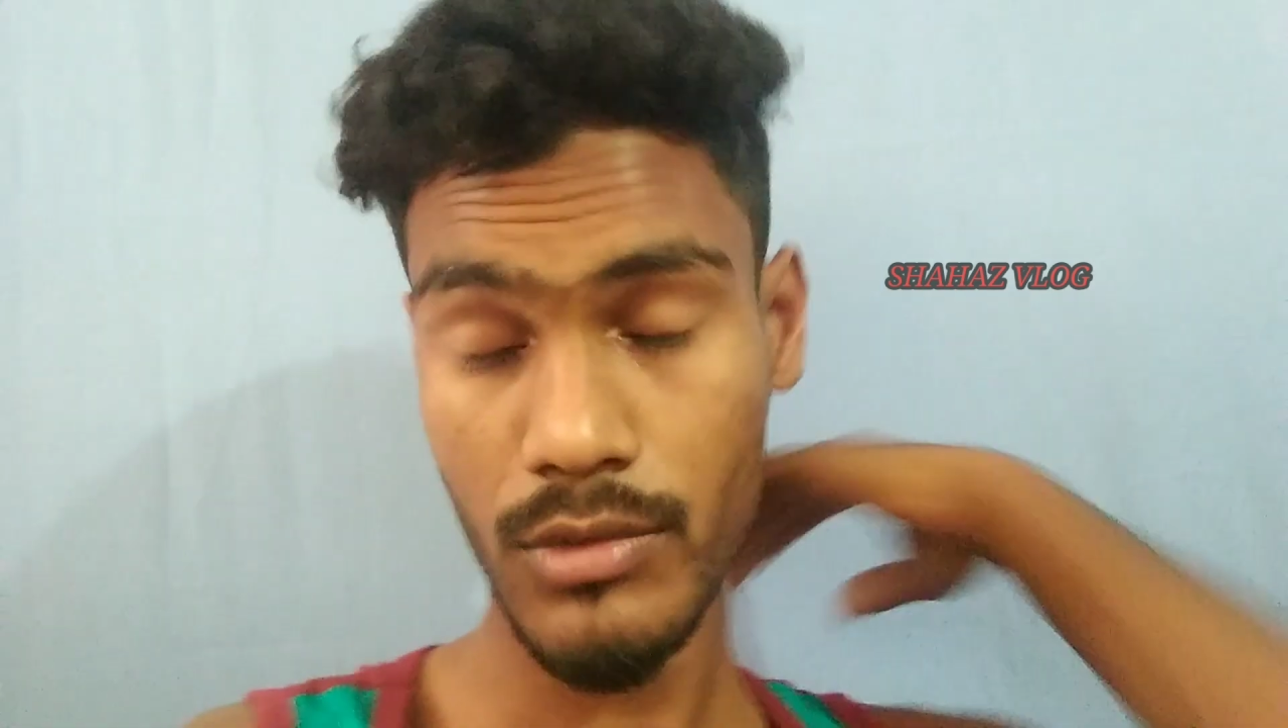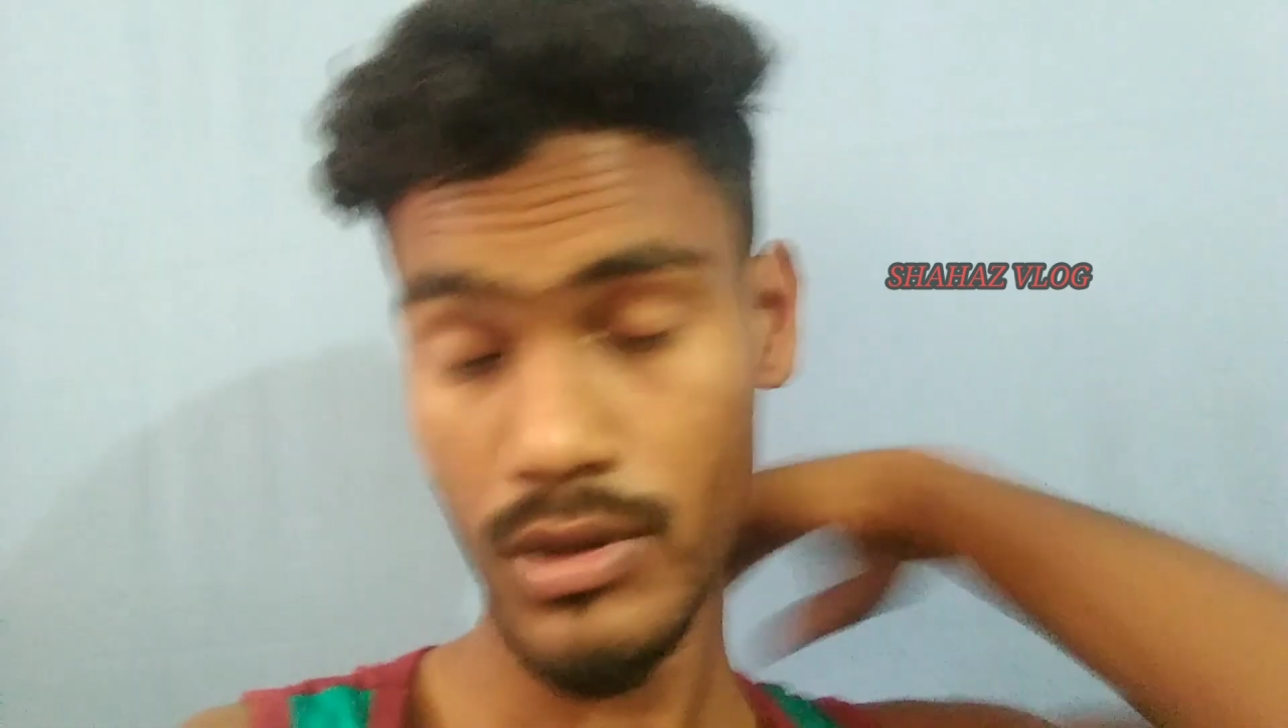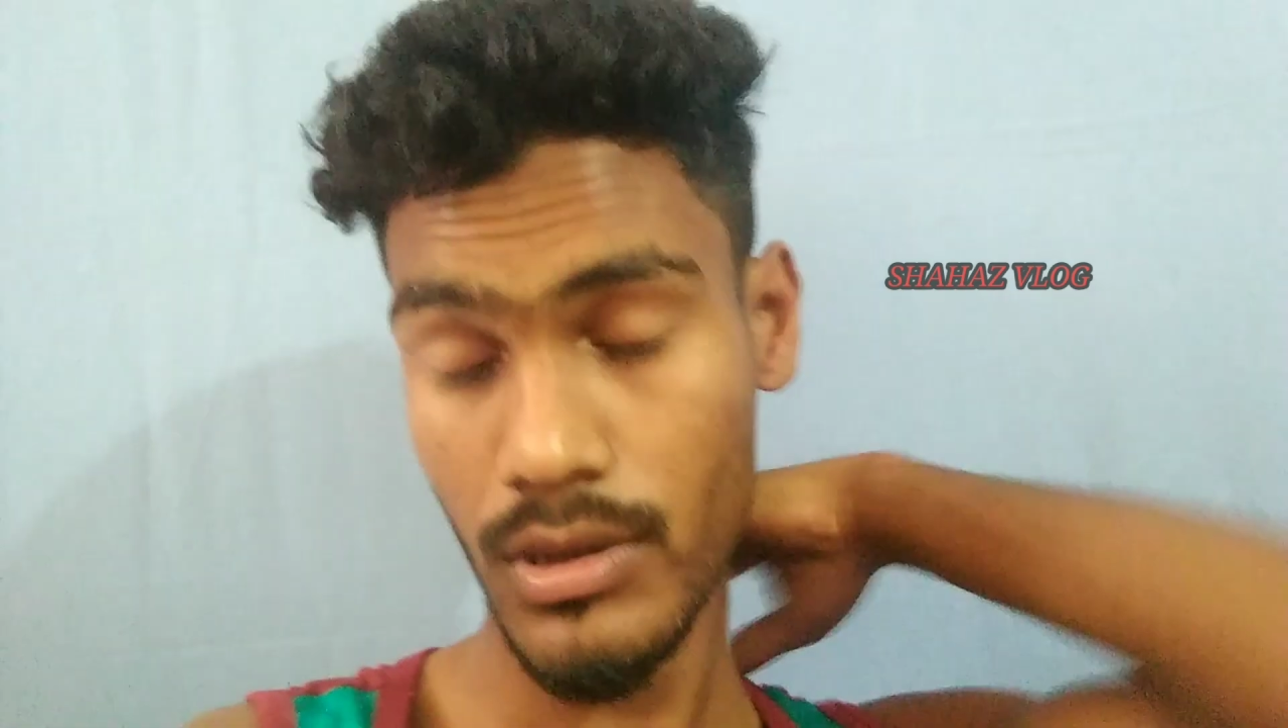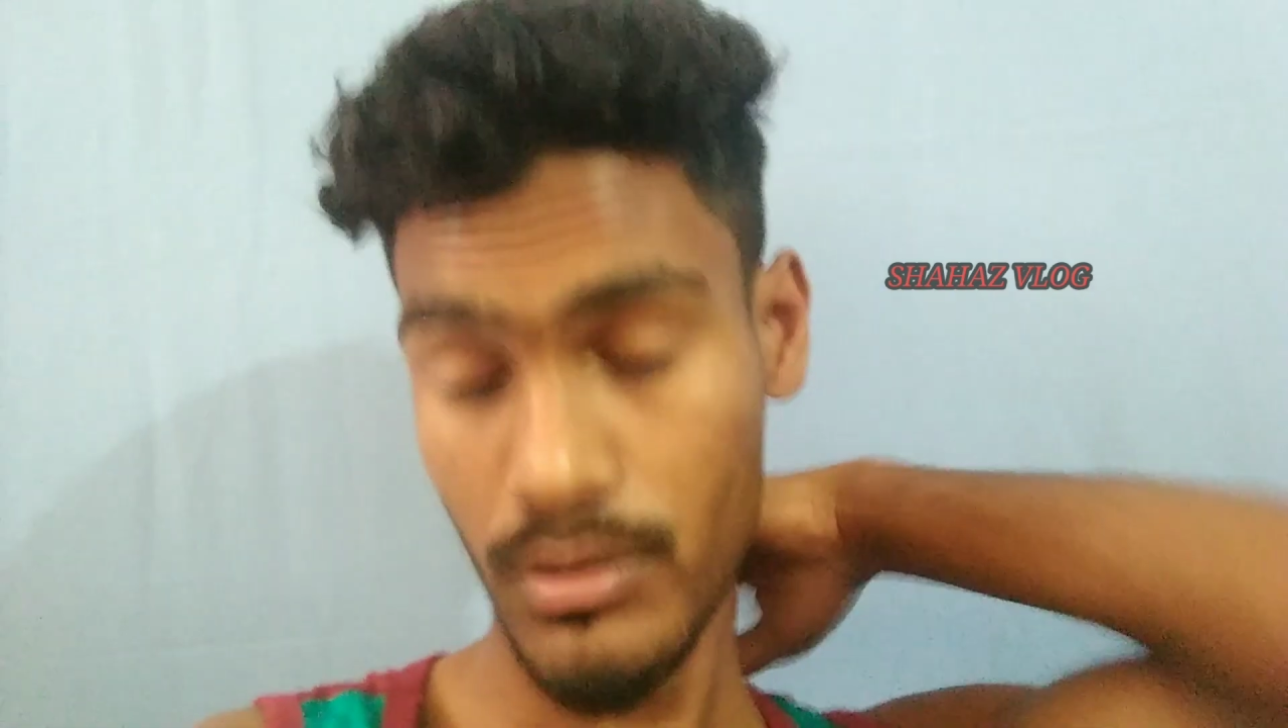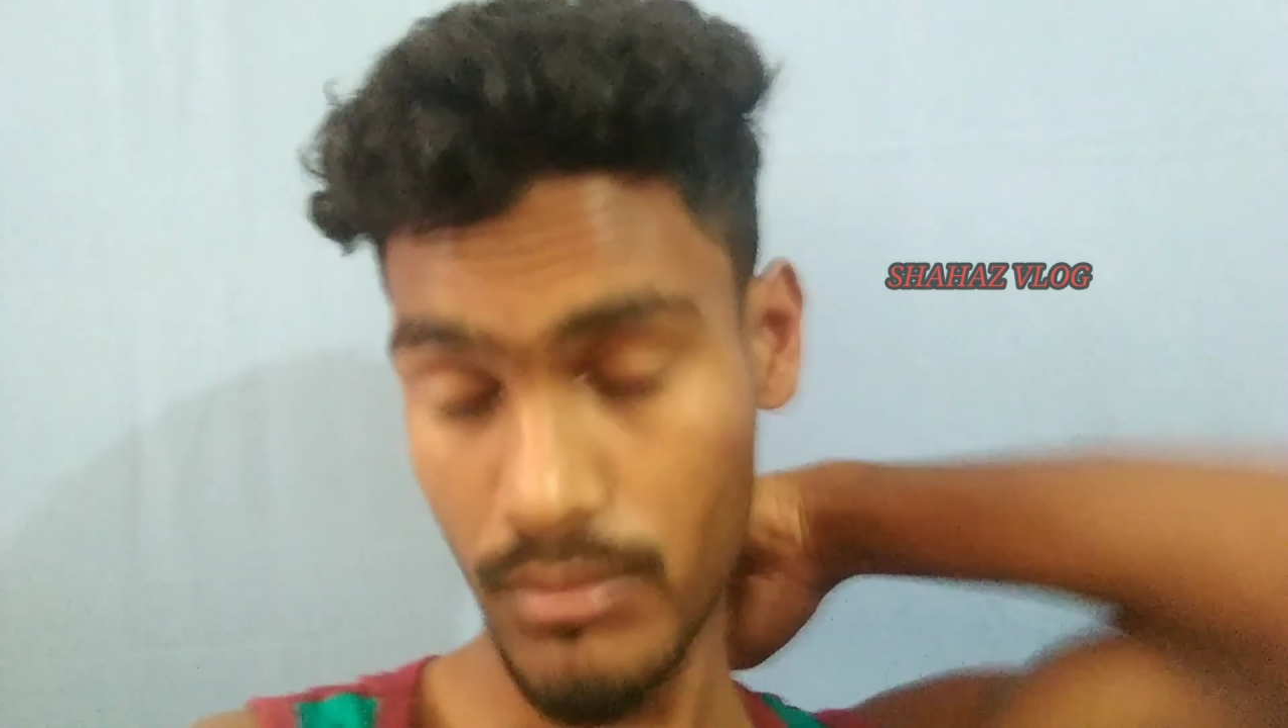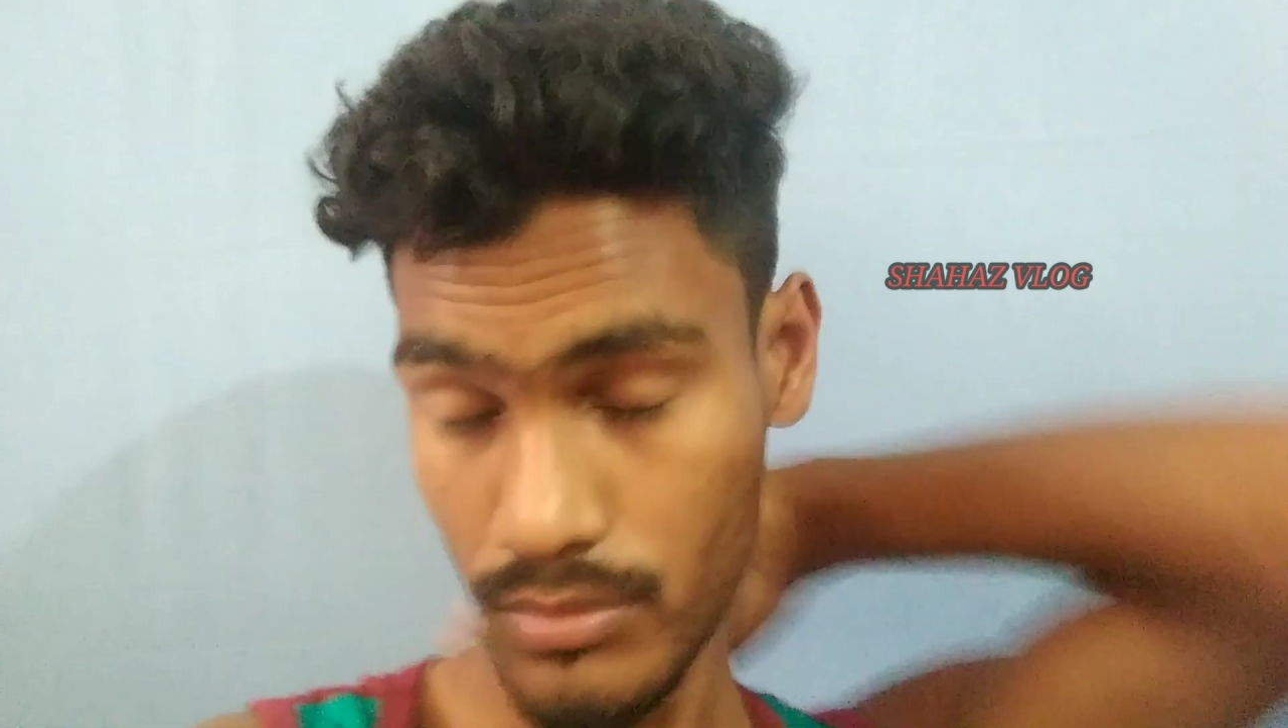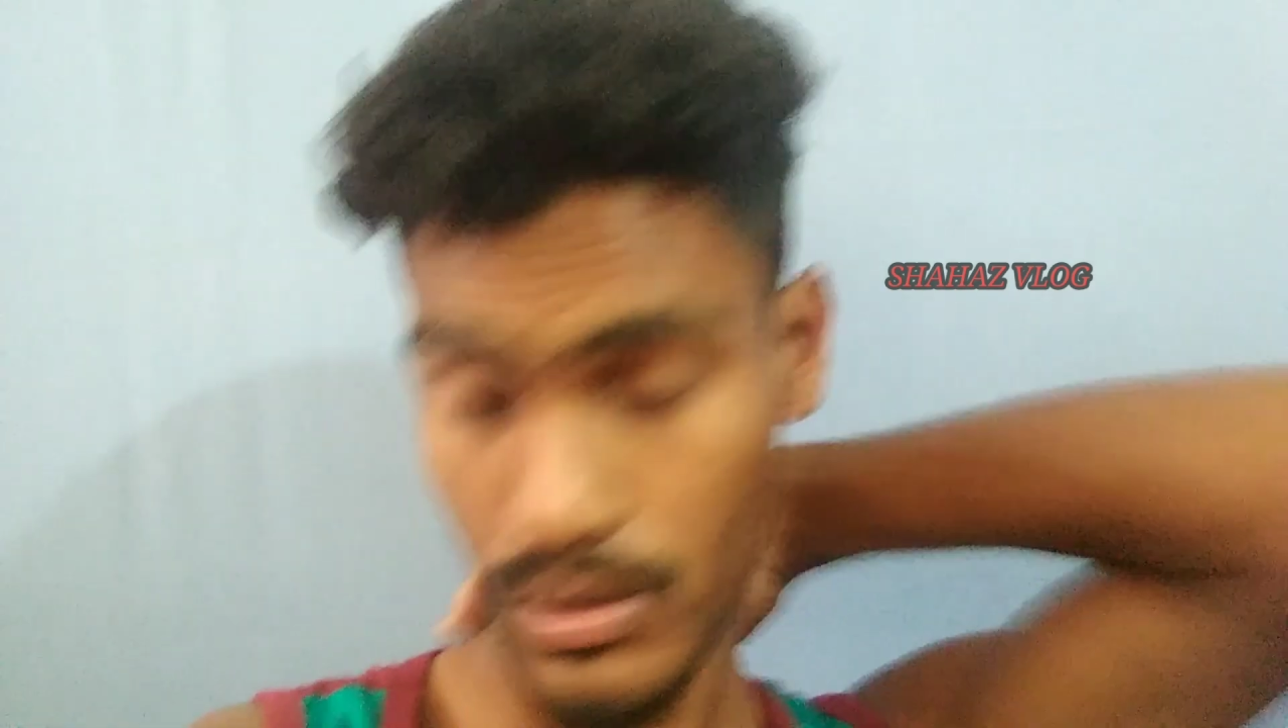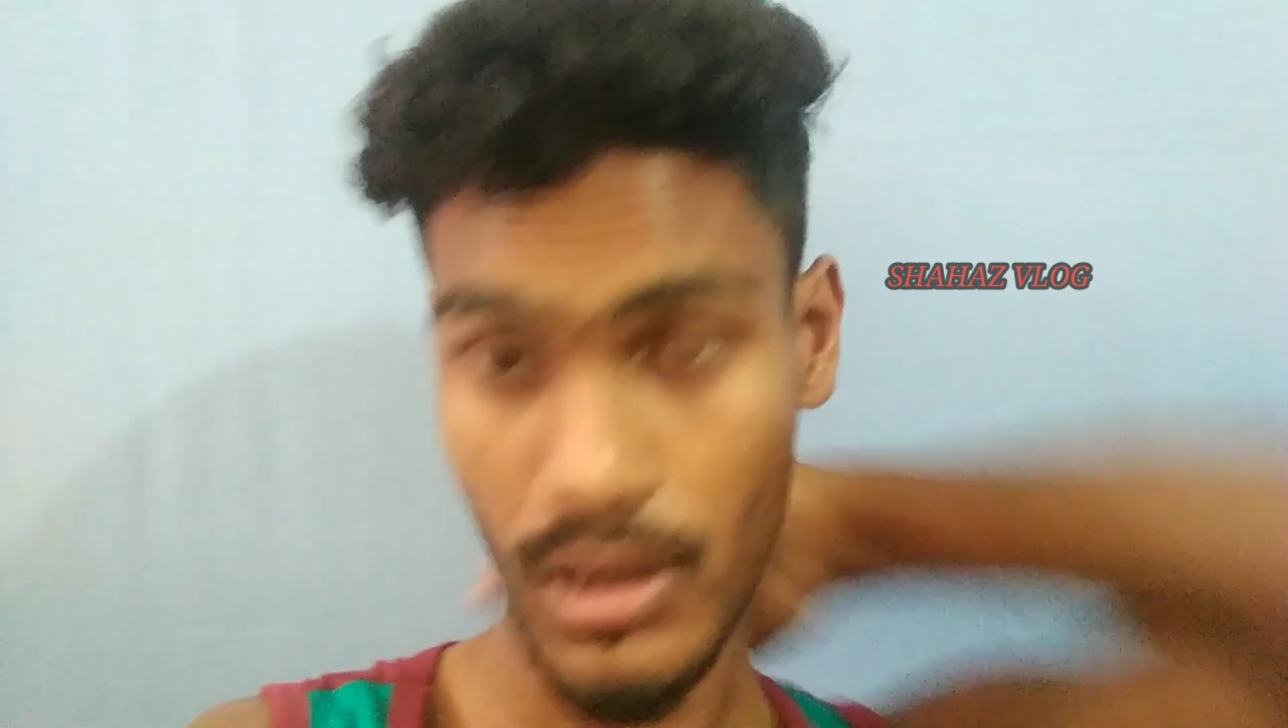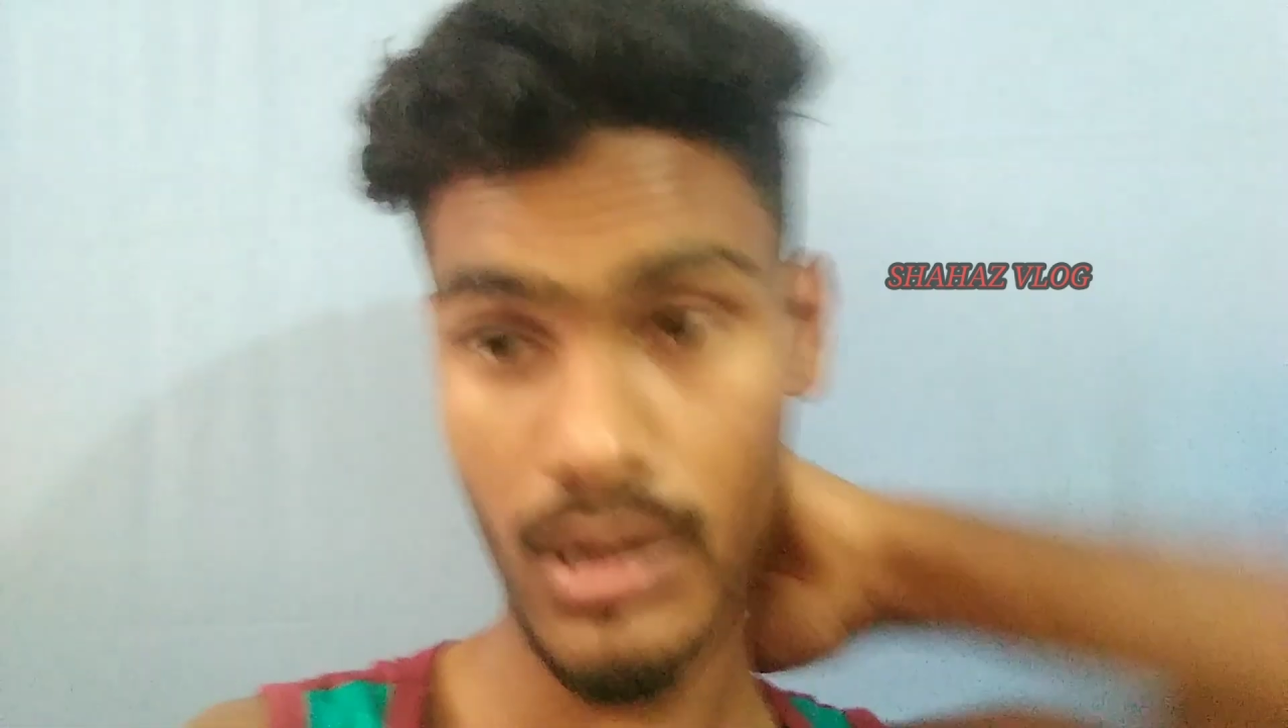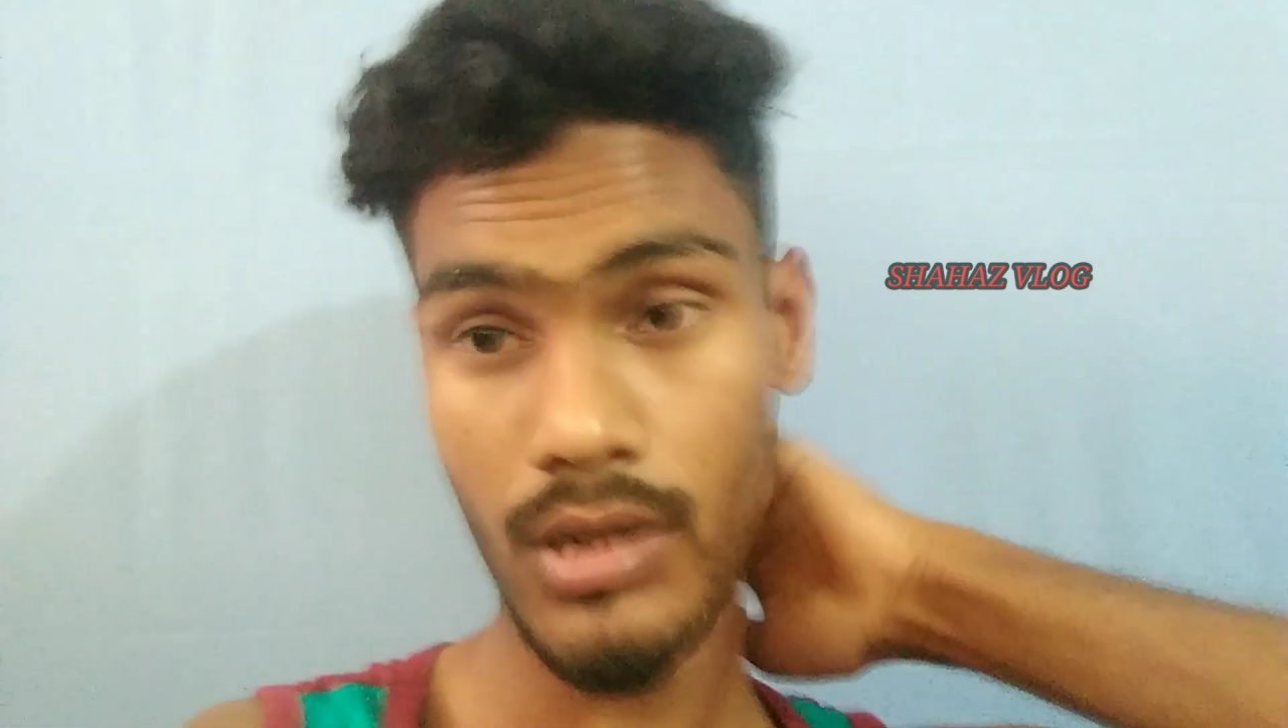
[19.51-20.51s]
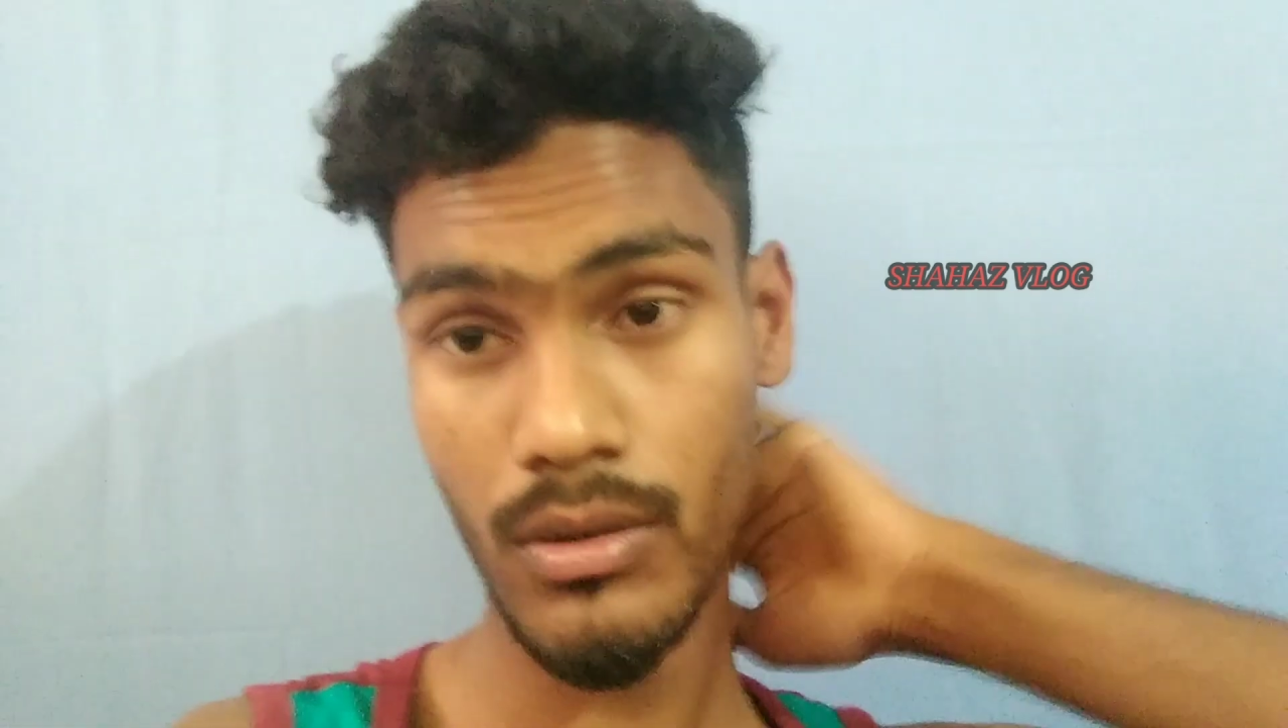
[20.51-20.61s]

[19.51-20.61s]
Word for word: मुझे नहाना